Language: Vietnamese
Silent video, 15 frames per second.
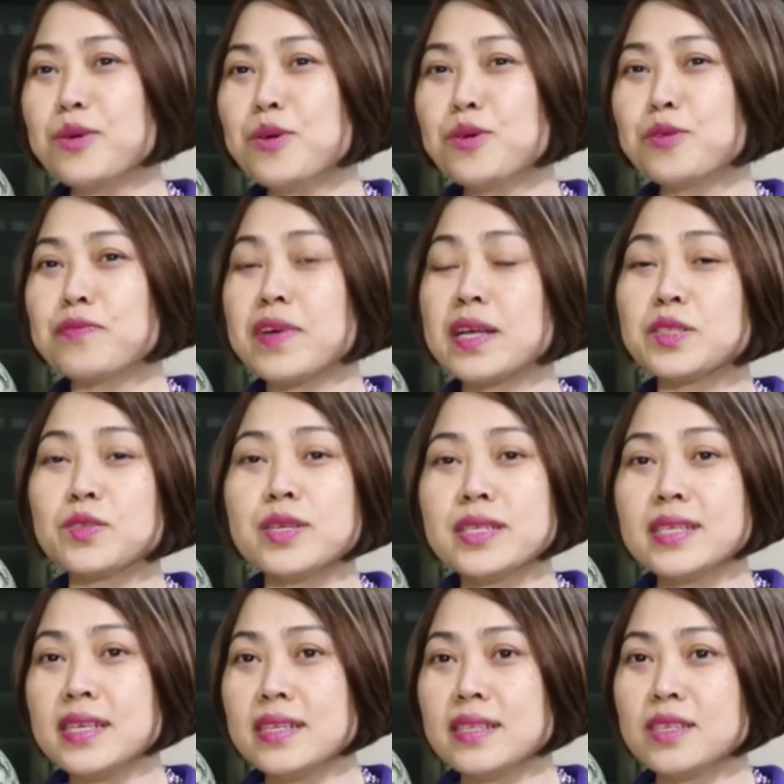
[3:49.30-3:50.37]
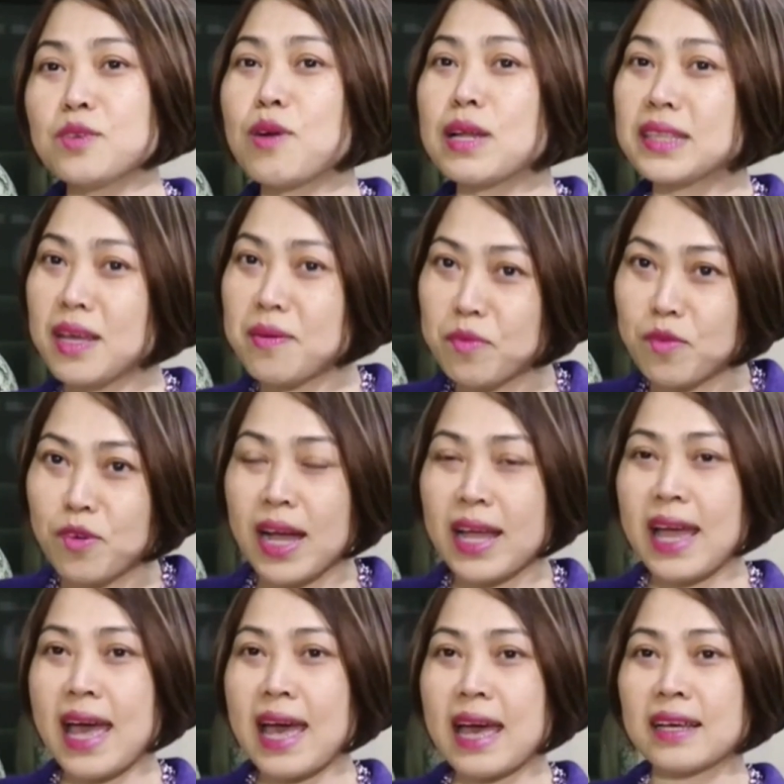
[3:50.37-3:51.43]
thu hút và duy trì sự quan tâm của
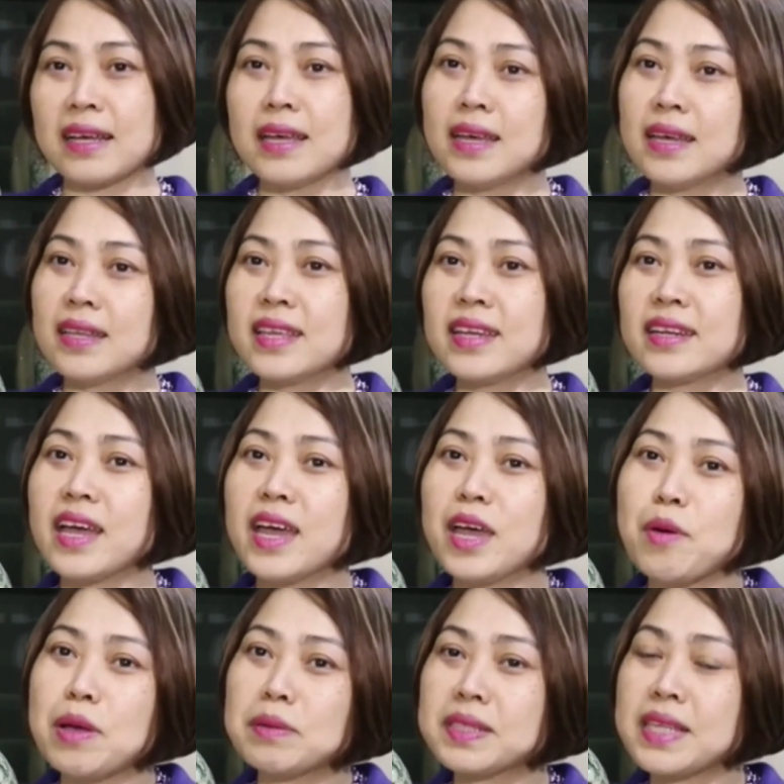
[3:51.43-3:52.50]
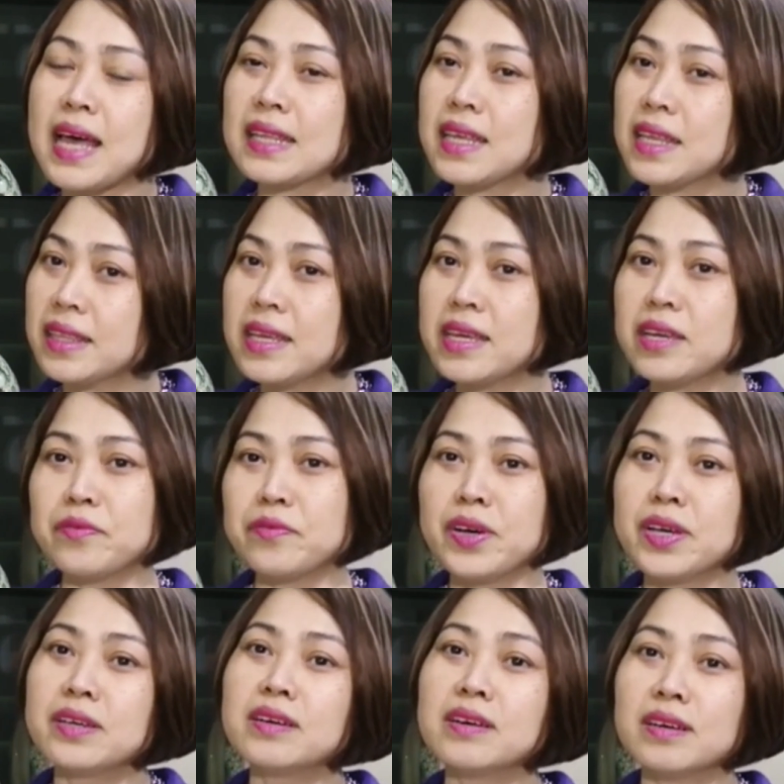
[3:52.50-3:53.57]
khách hàng, thiết kế website thân thiện
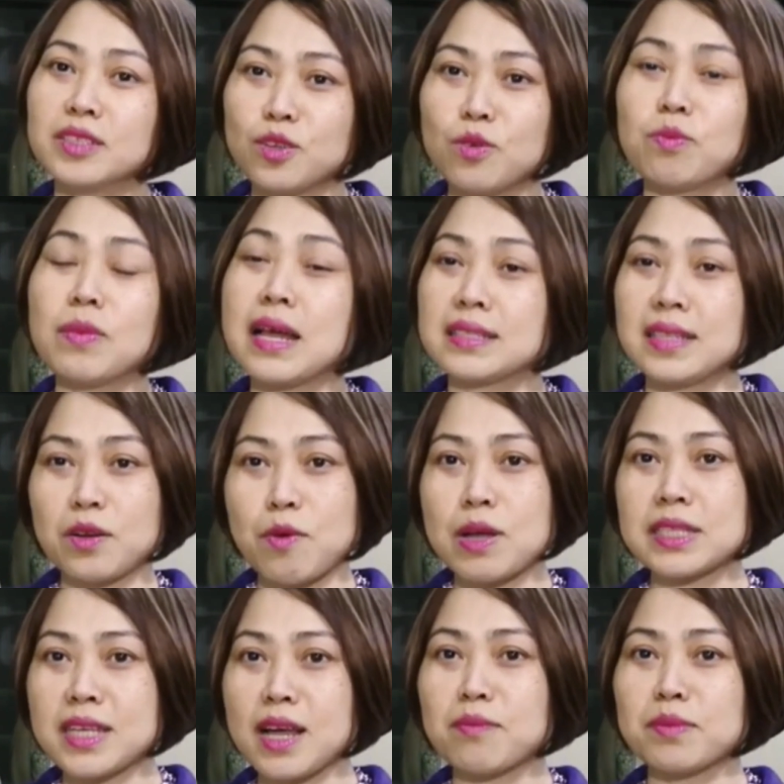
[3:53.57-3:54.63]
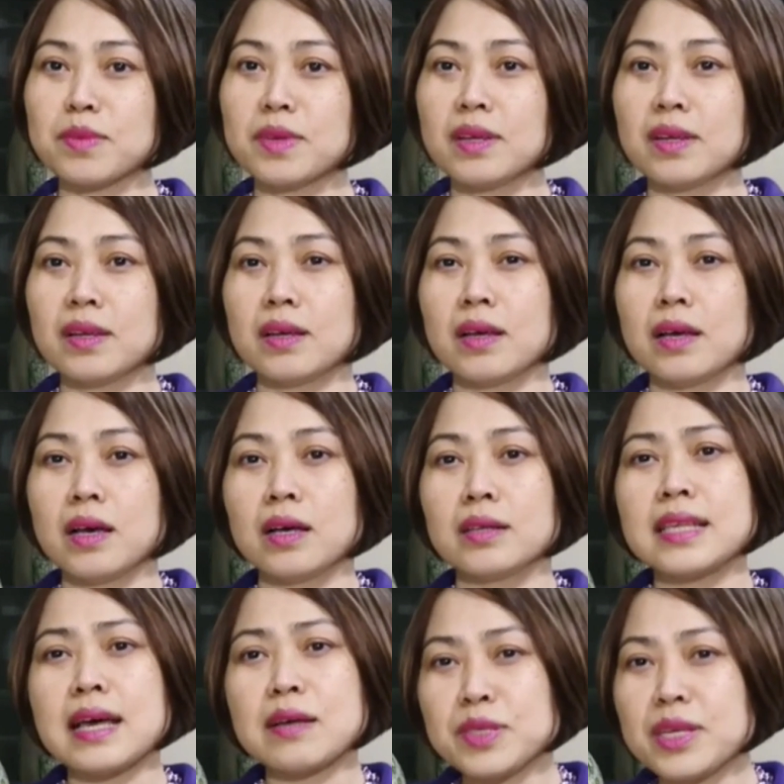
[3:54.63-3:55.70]
với người dùng là rất quan trọng. À,
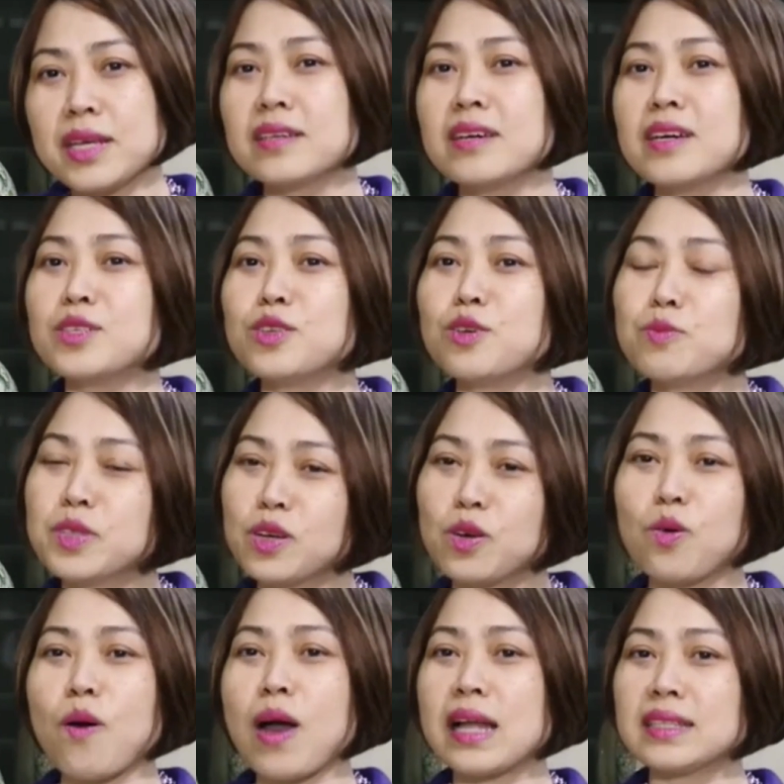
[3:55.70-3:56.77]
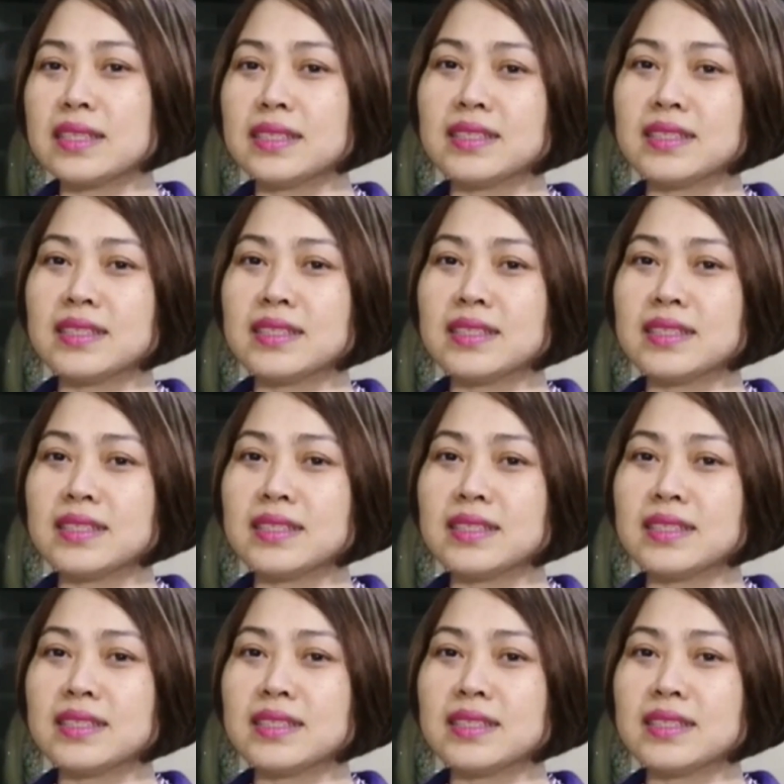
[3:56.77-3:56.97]
giao diện người dùng trực quan,